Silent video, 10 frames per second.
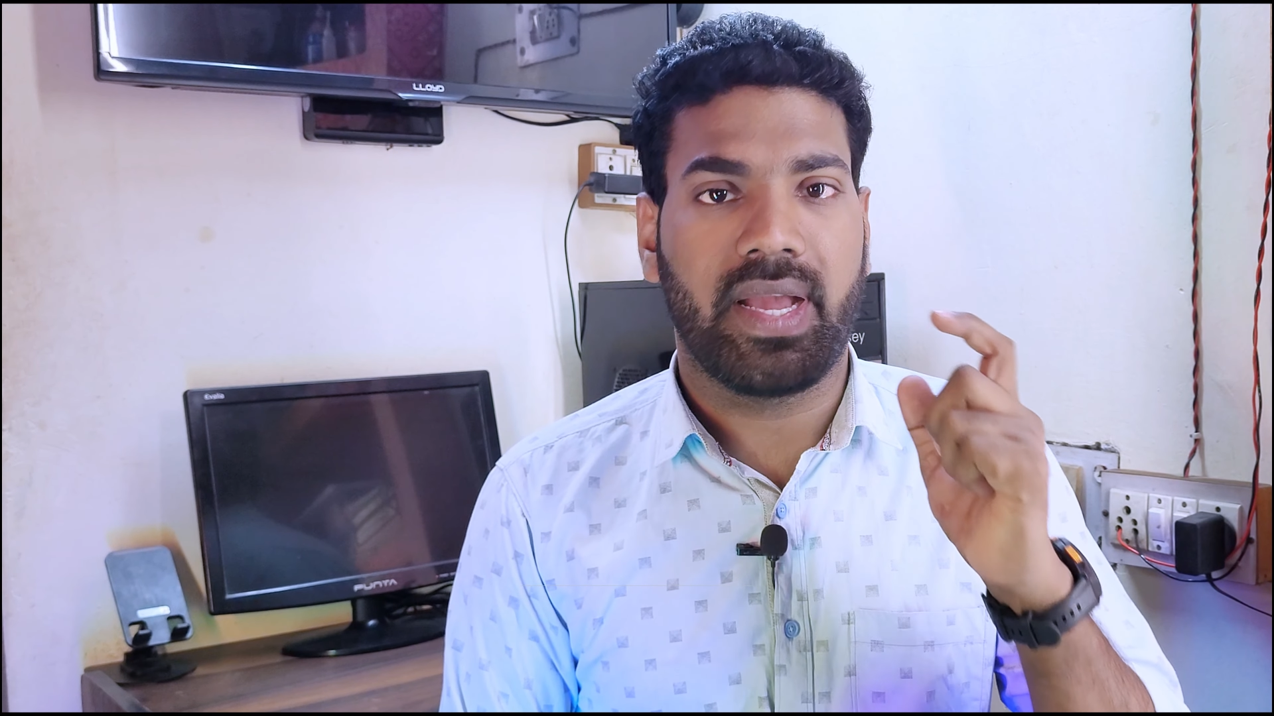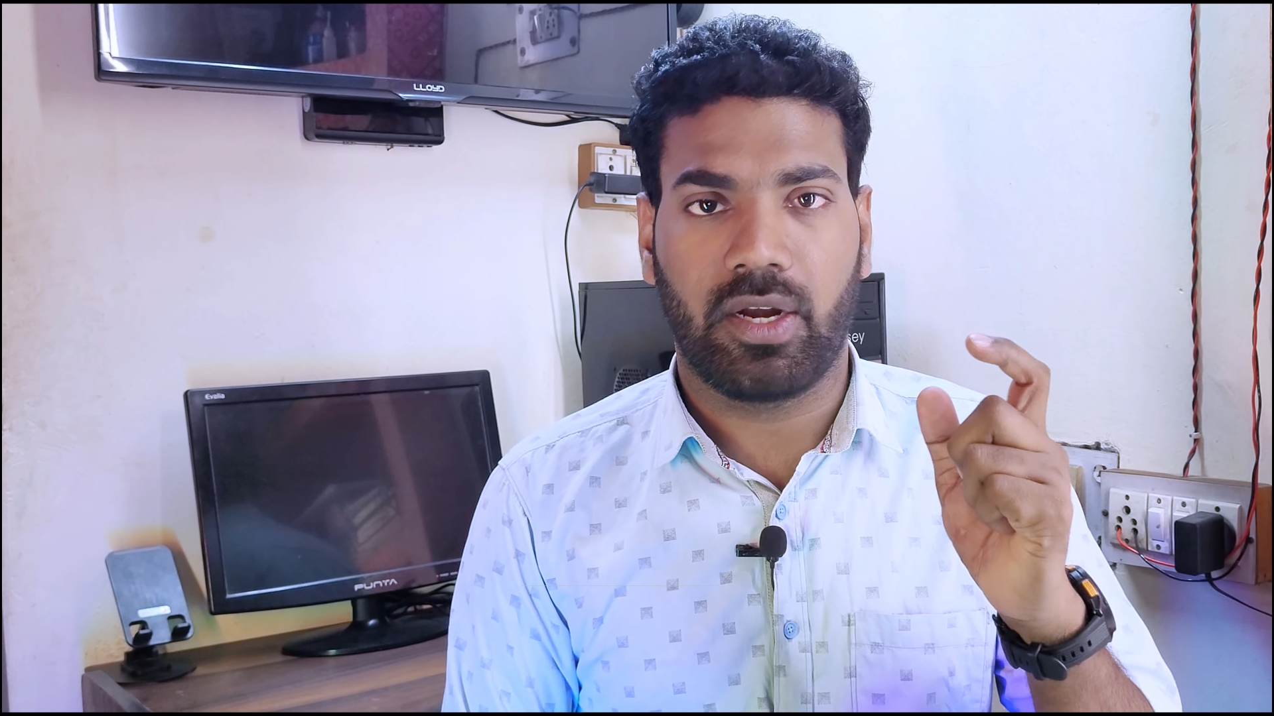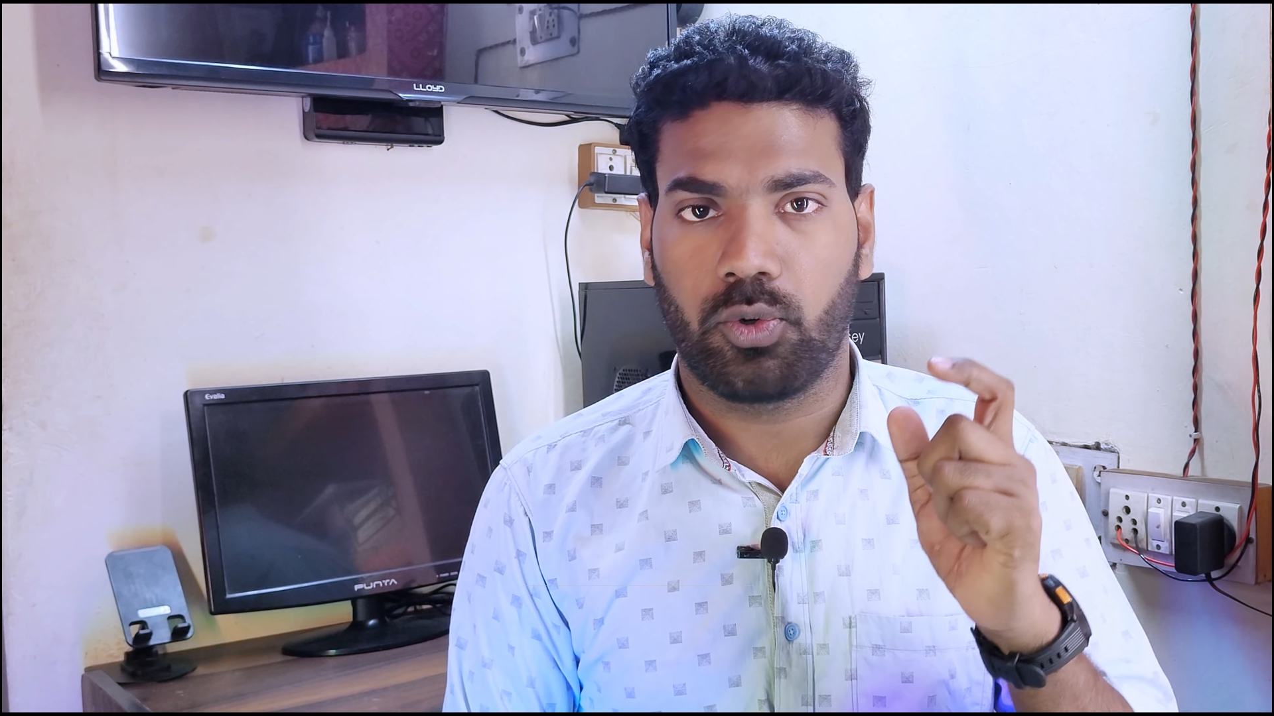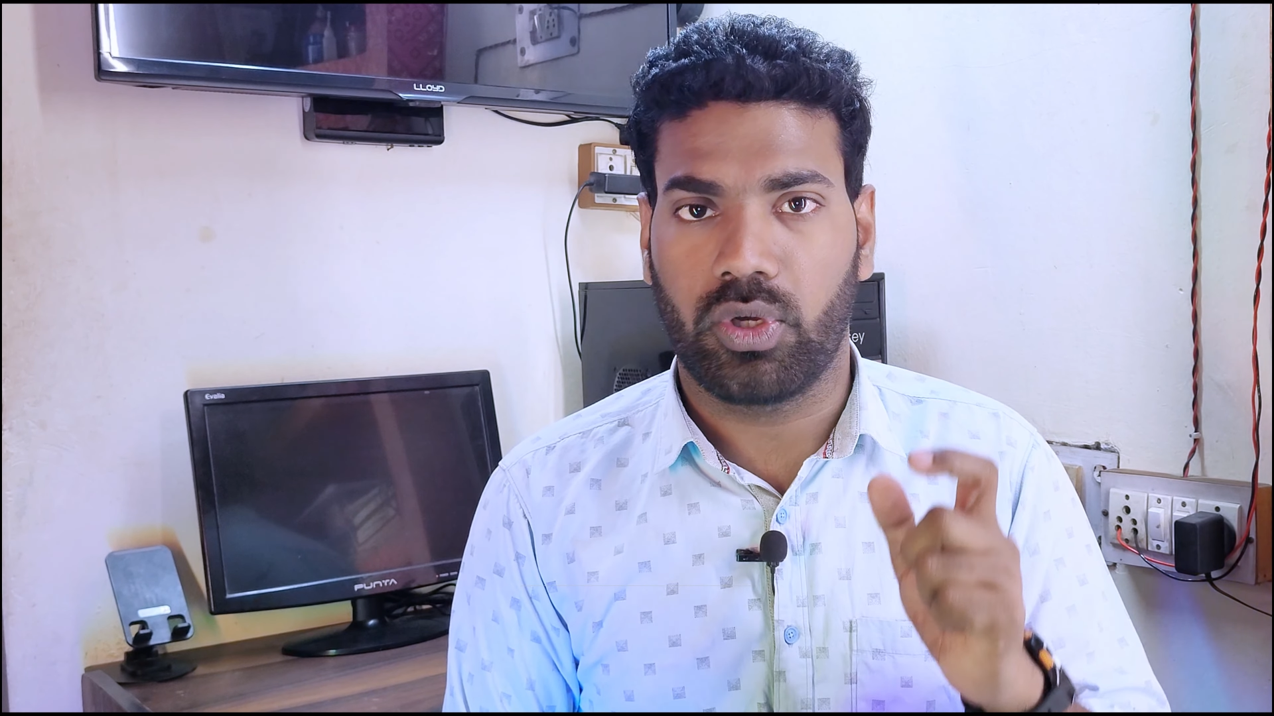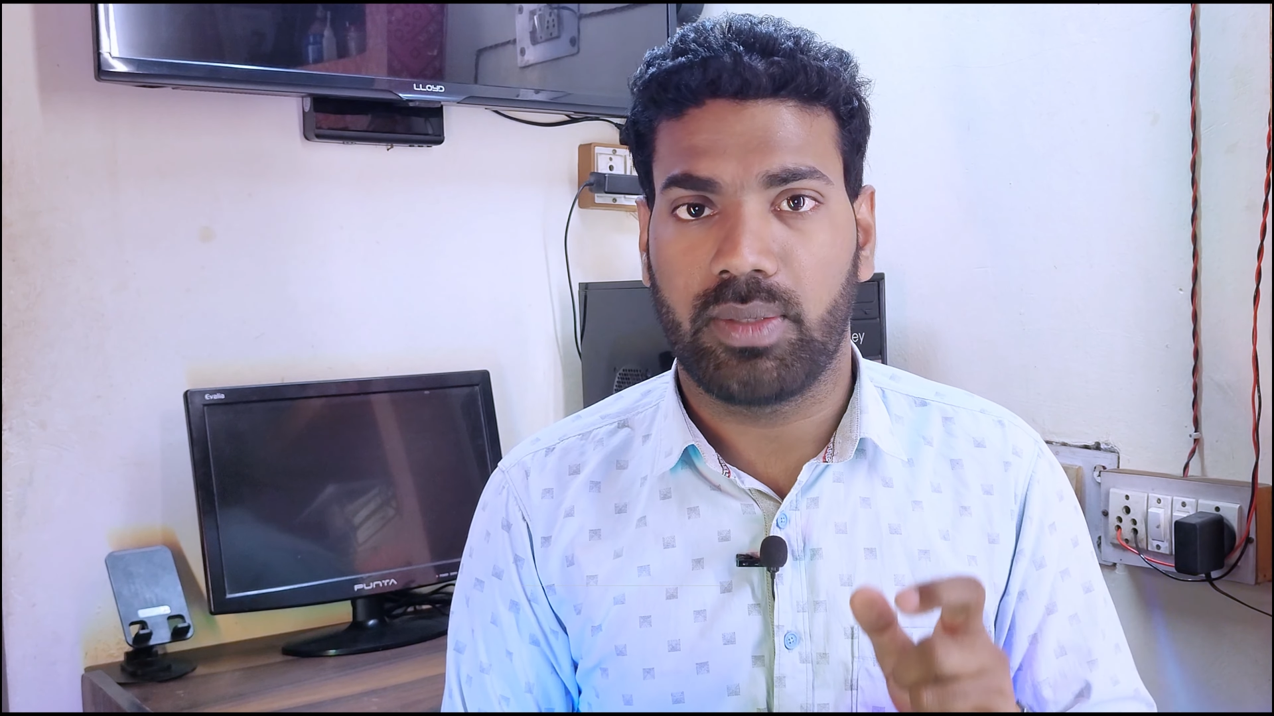
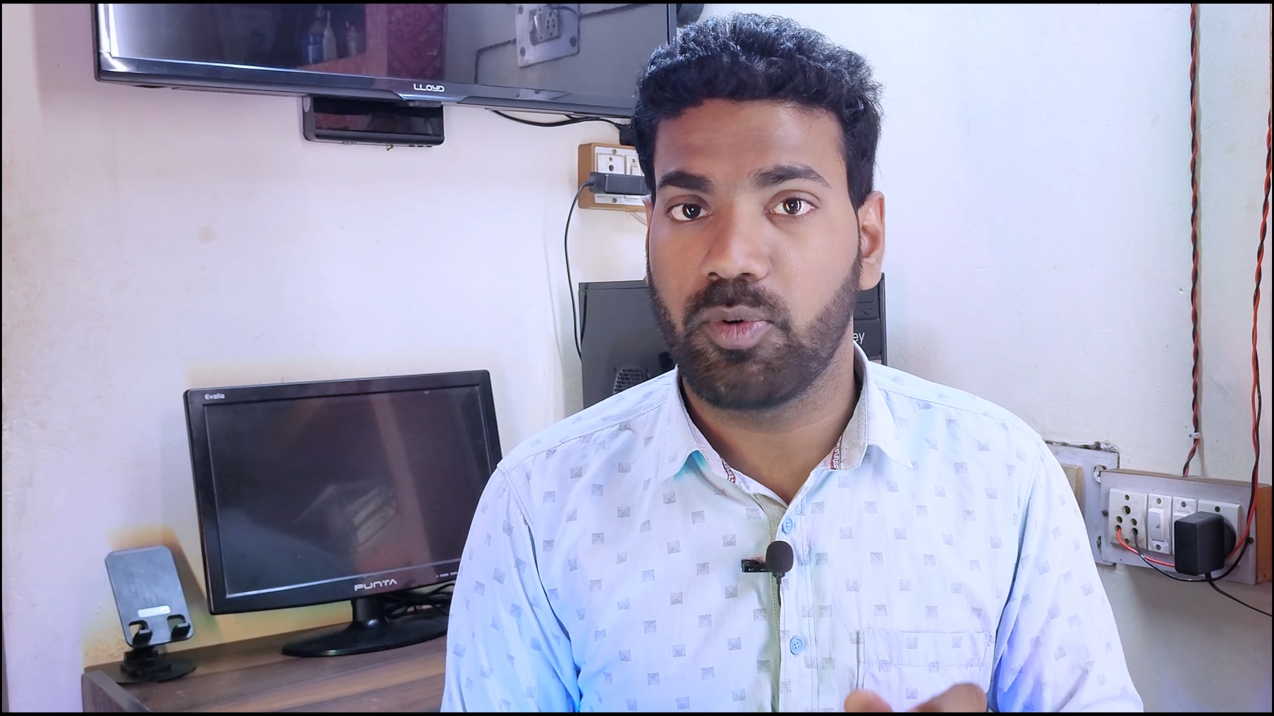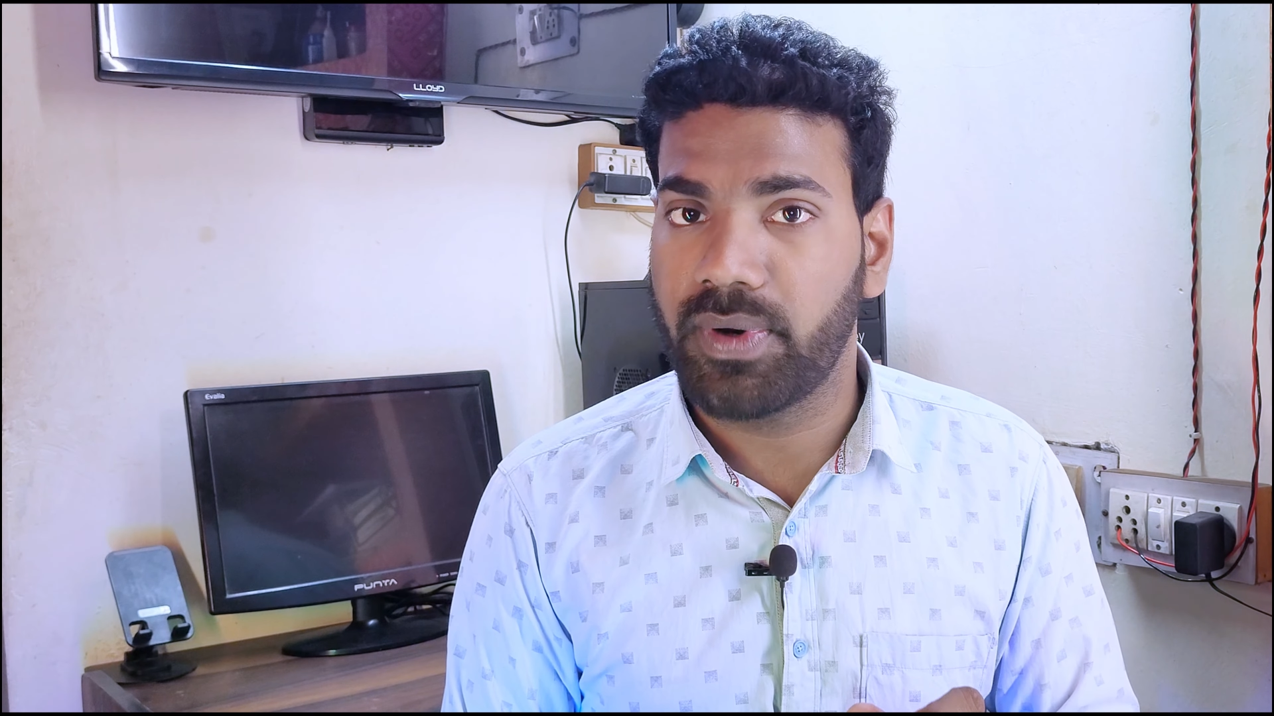बैकग्राउंड को रिमूव